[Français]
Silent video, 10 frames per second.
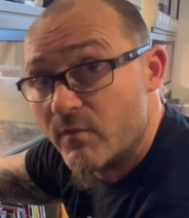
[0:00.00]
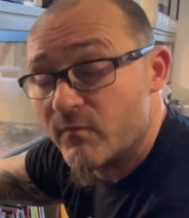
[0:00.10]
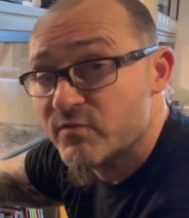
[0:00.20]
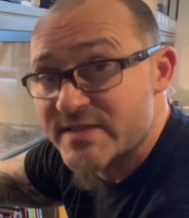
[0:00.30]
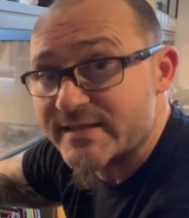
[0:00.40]

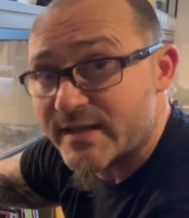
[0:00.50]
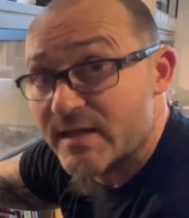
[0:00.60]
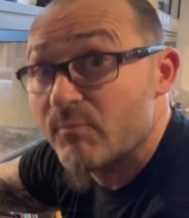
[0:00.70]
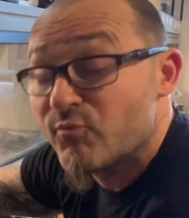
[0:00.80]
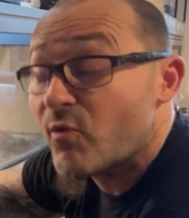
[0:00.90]
vous
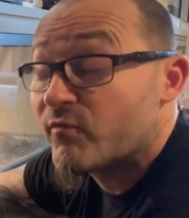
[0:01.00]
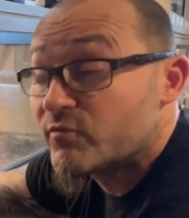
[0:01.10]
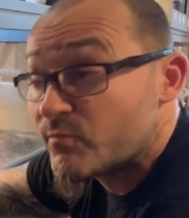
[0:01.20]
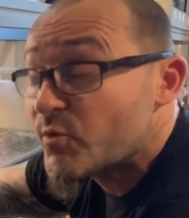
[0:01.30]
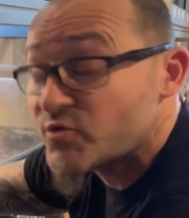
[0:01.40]
attaquer pour,
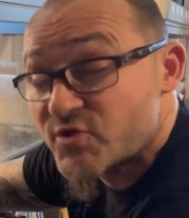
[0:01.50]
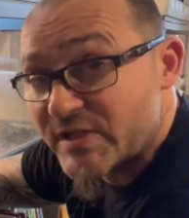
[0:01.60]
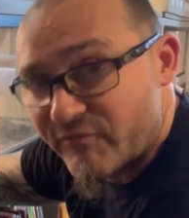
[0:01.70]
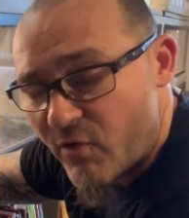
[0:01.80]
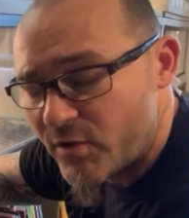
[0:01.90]
vous, pour se
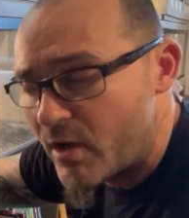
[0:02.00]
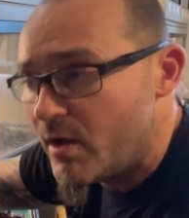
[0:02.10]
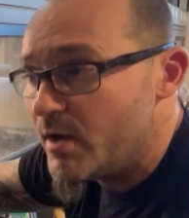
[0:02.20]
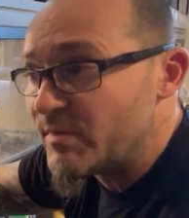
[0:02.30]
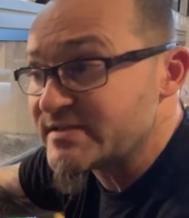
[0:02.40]
défendre
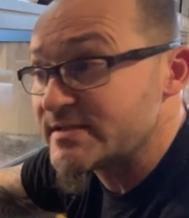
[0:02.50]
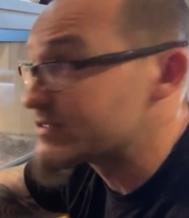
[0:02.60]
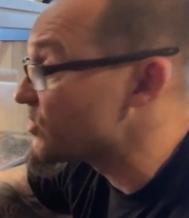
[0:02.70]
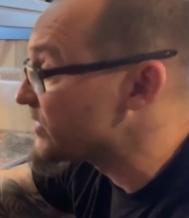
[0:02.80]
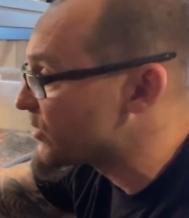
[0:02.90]
parce qu'ils
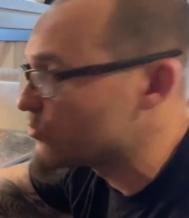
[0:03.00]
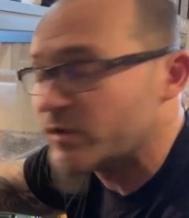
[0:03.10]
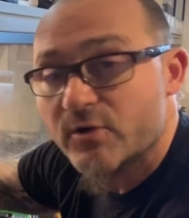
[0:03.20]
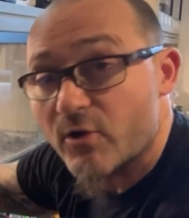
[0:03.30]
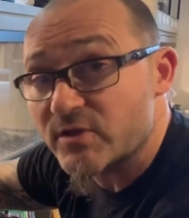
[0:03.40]
se sentent
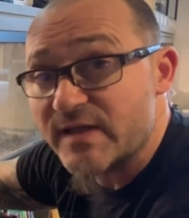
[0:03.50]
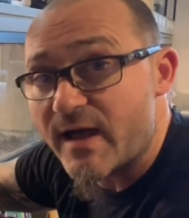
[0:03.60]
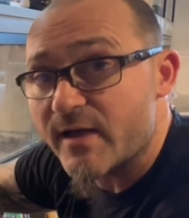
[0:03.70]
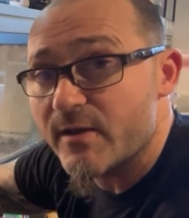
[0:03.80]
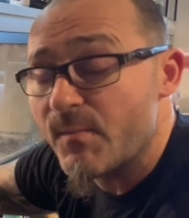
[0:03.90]
acculés dans leur
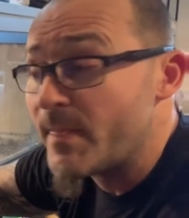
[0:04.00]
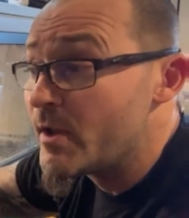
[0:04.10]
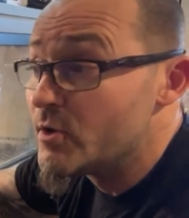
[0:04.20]
terrarium.